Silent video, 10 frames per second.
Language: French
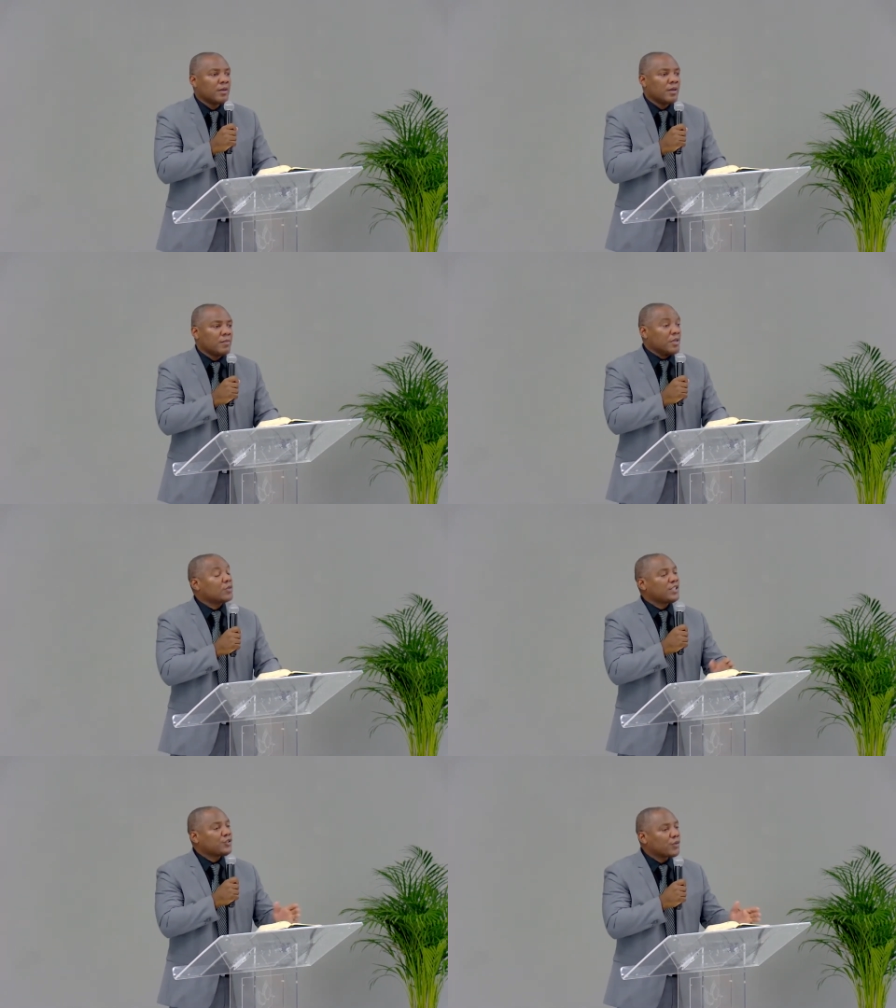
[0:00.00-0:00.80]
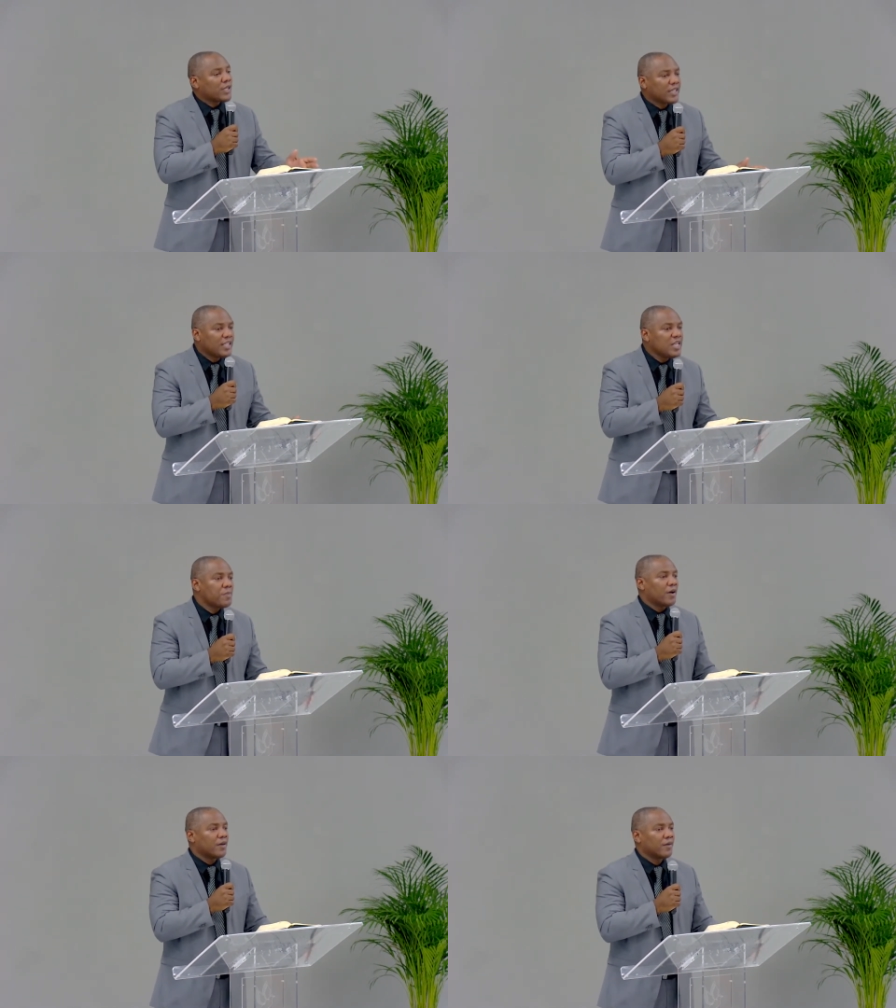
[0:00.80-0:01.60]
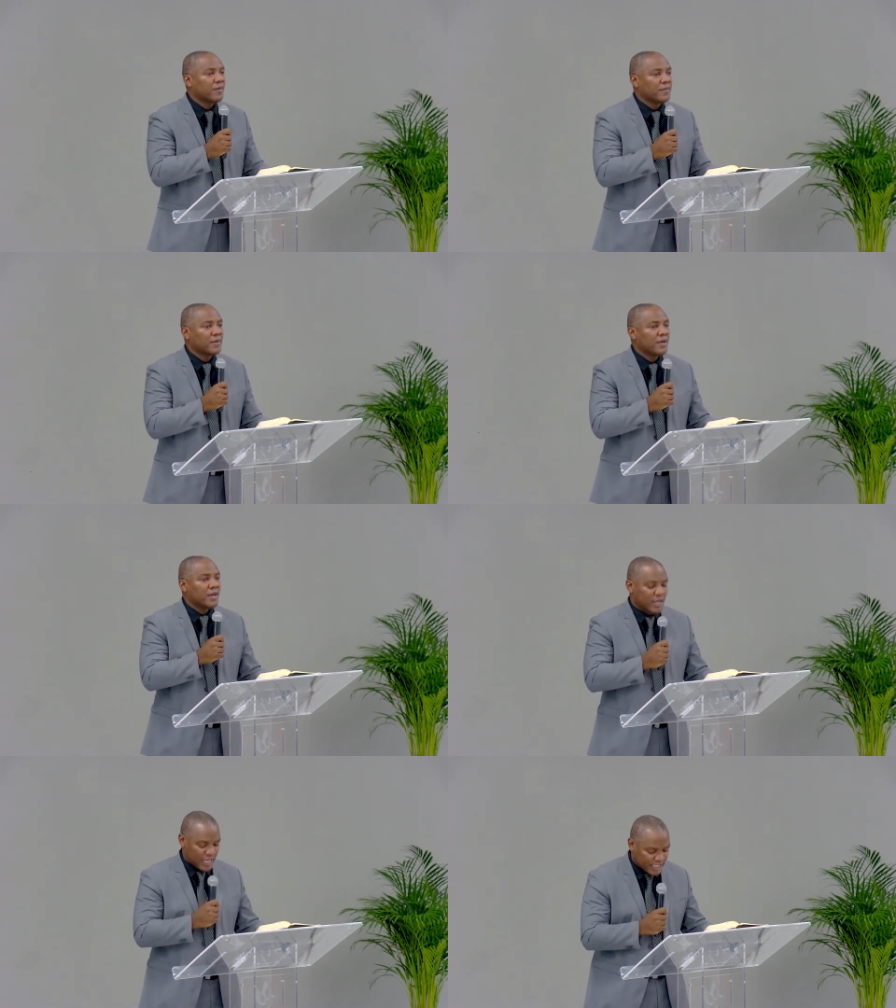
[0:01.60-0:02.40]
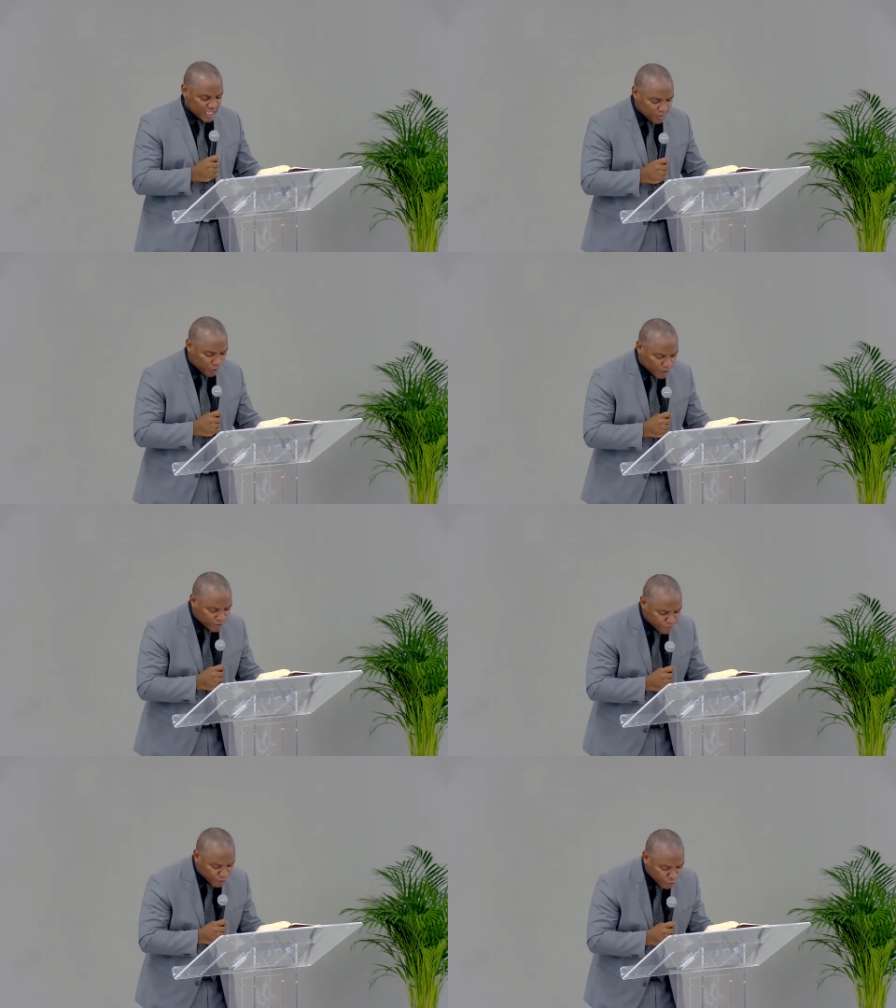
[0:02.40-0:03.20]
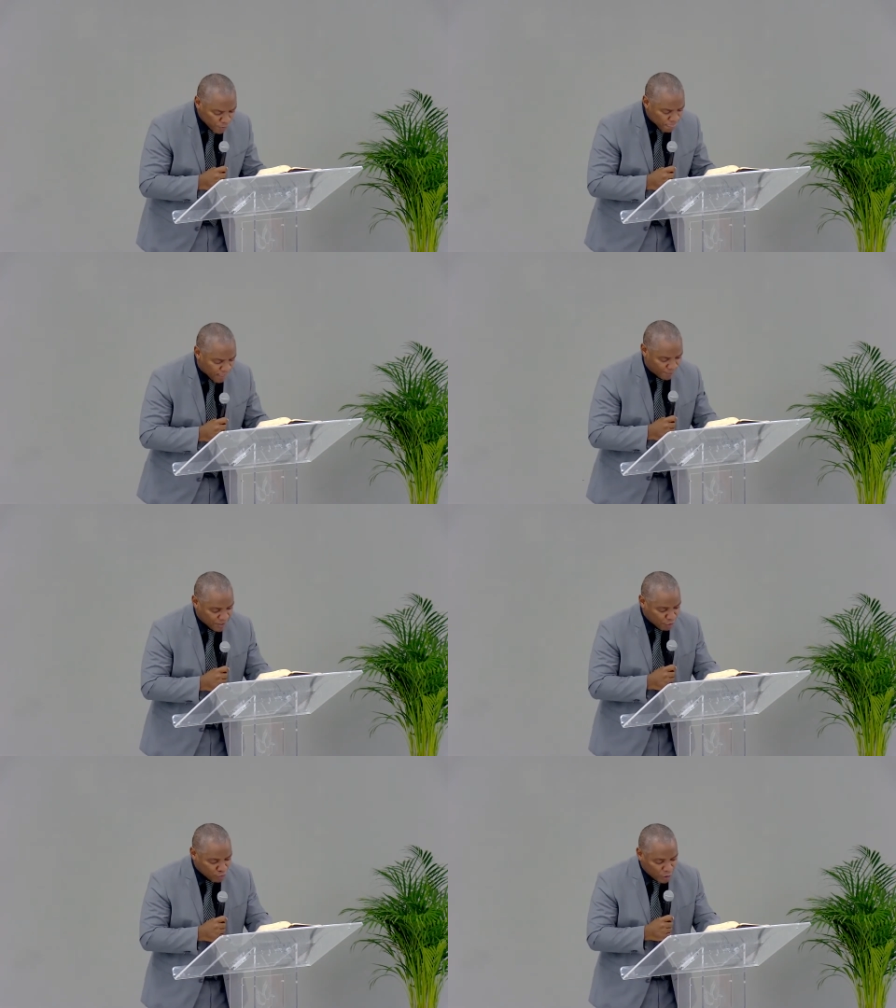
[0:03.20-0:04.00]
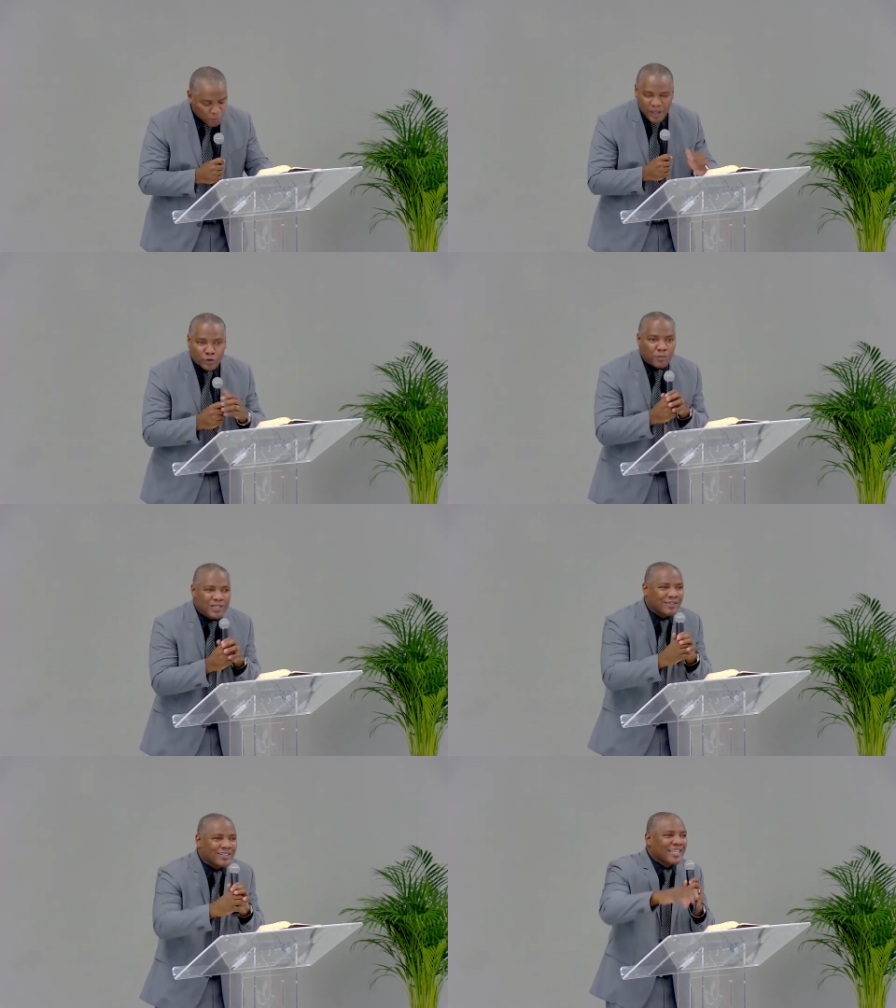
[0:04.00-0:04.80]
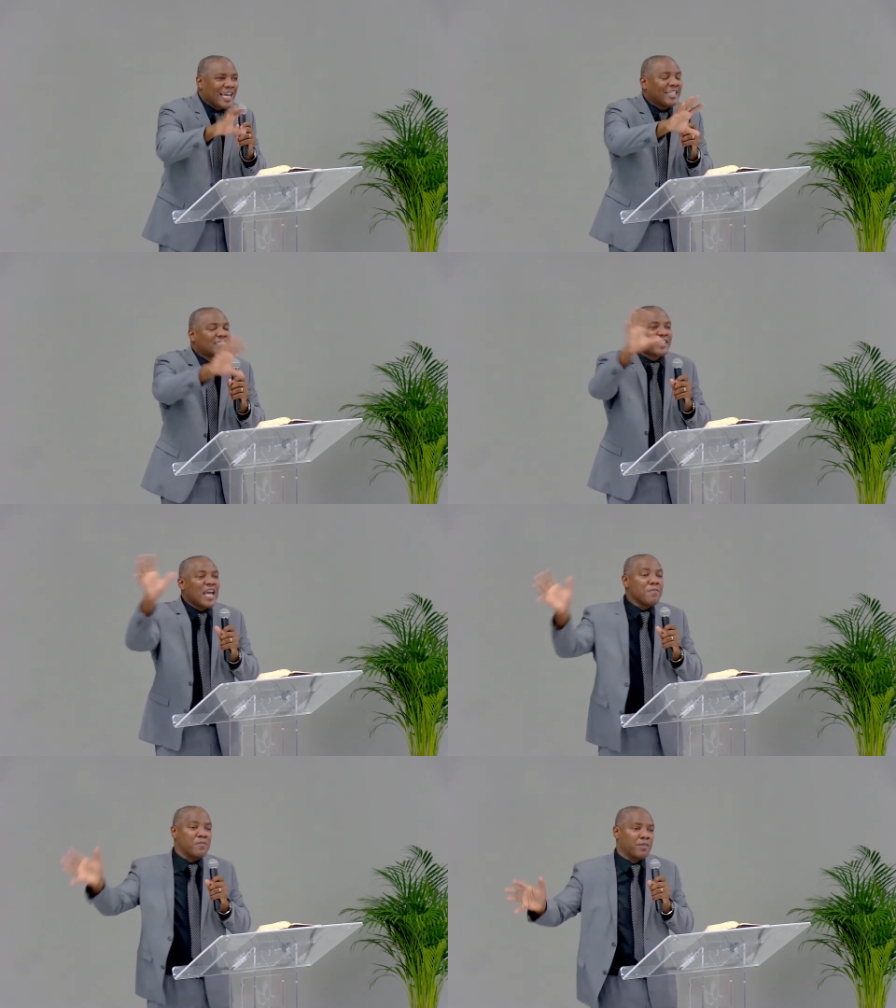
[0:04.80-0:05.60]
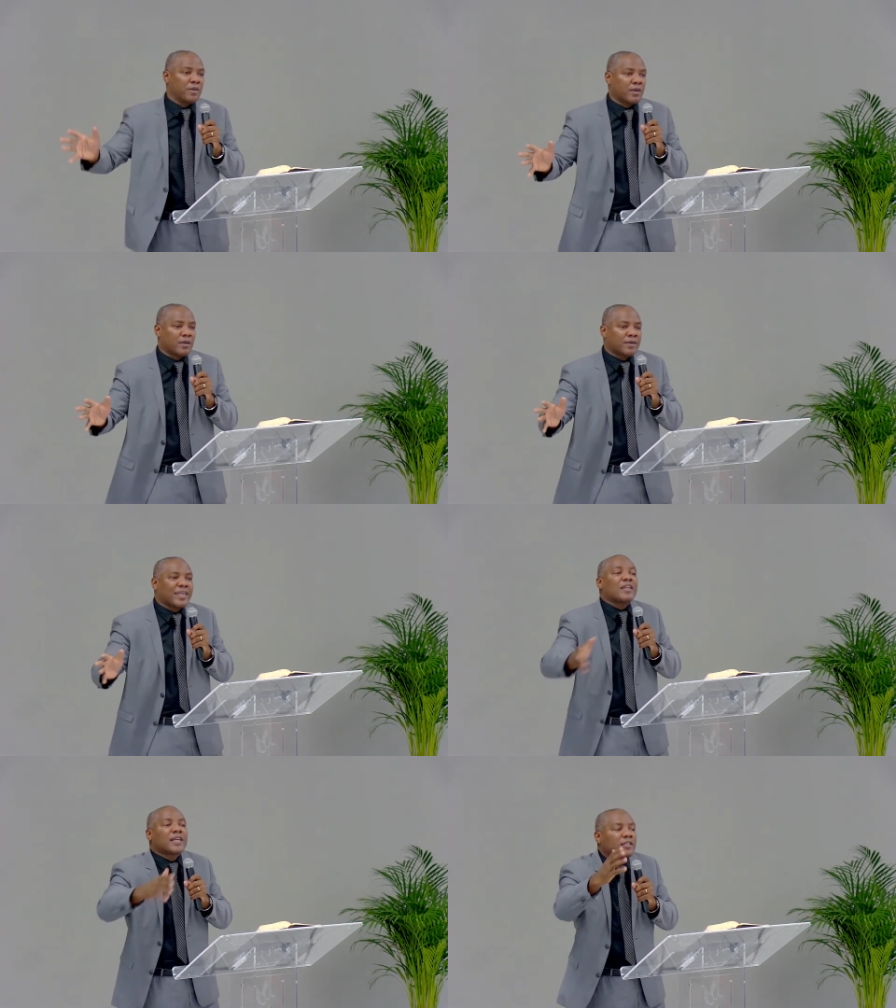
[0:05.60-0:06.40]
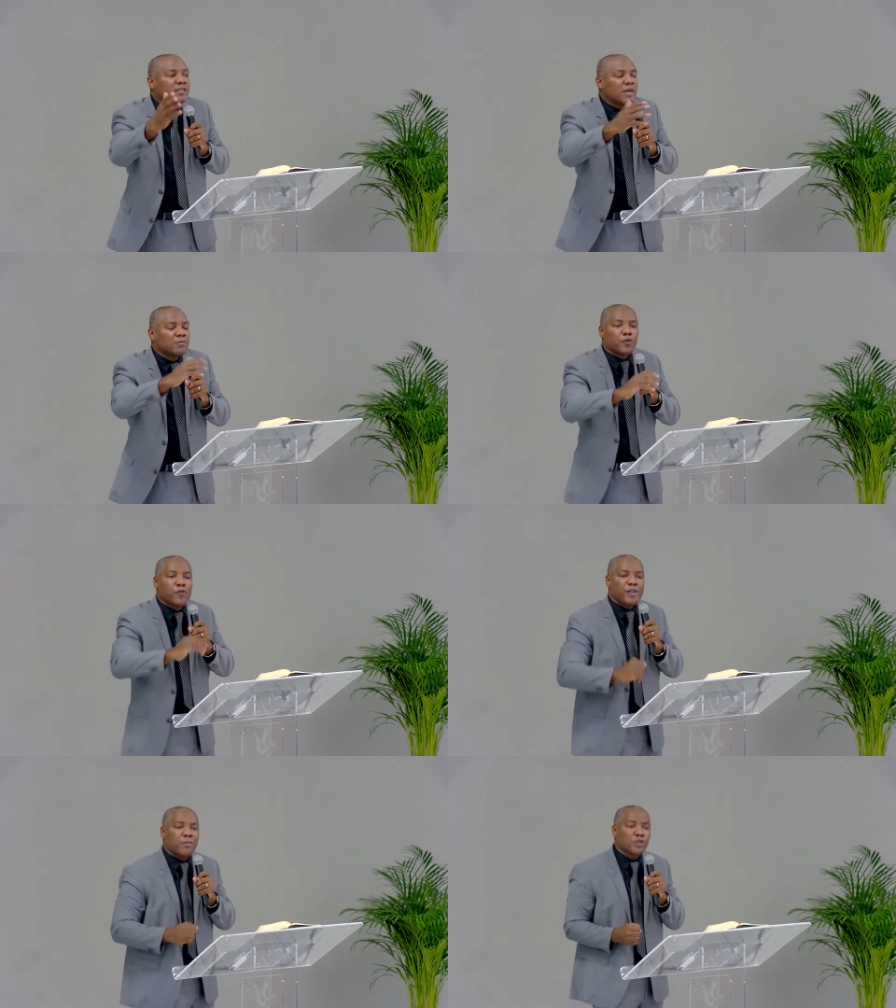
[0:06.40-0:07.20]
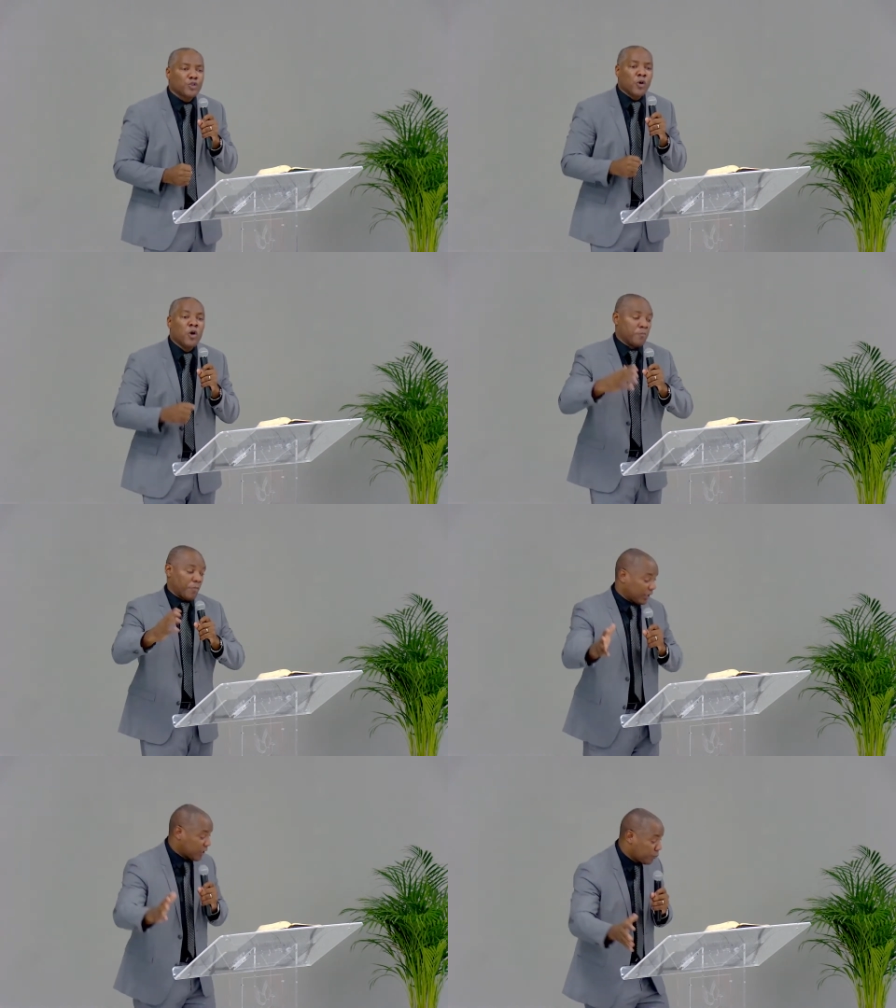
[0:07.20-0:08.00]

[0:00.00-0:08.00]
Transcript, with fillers: mais aussi sur l'équilibre. Équilibre qui fait que ah bien, nous n'allons pas tomber dans des cas extrêmes cas extrême je veux faire mention. Par exemple, le